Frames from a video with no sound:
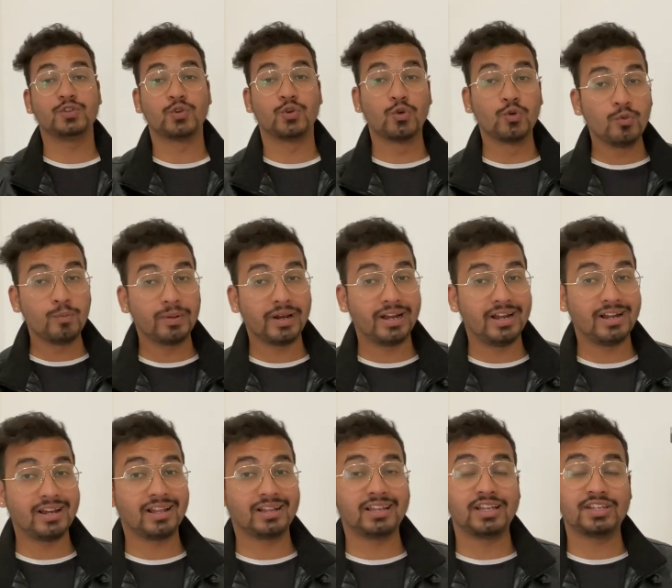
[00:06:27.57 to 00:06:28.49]
जो रूम
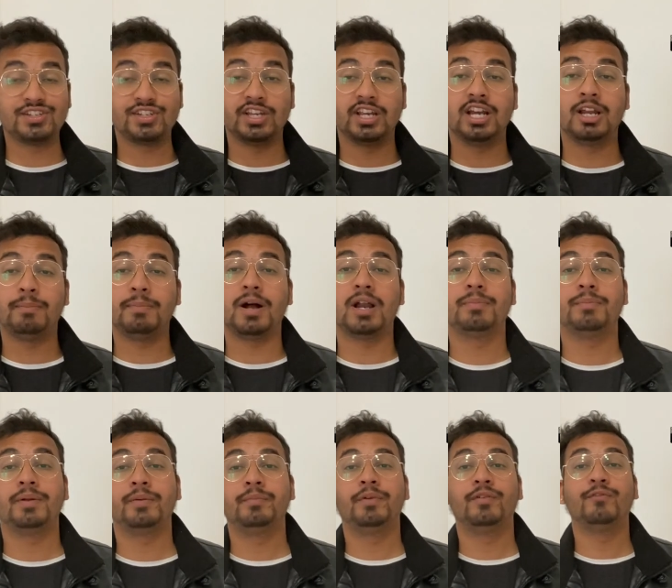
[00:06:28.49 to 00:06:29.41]
रेंट आता है शेड
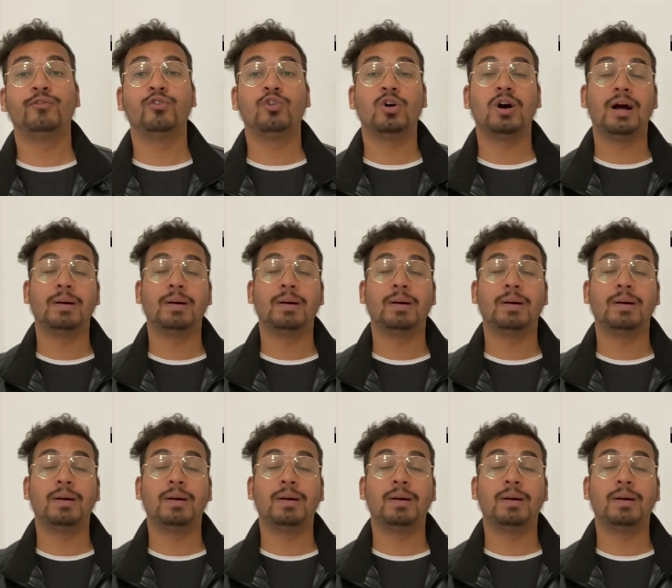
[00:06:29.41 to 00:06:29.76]
अपार्टमेंट में वो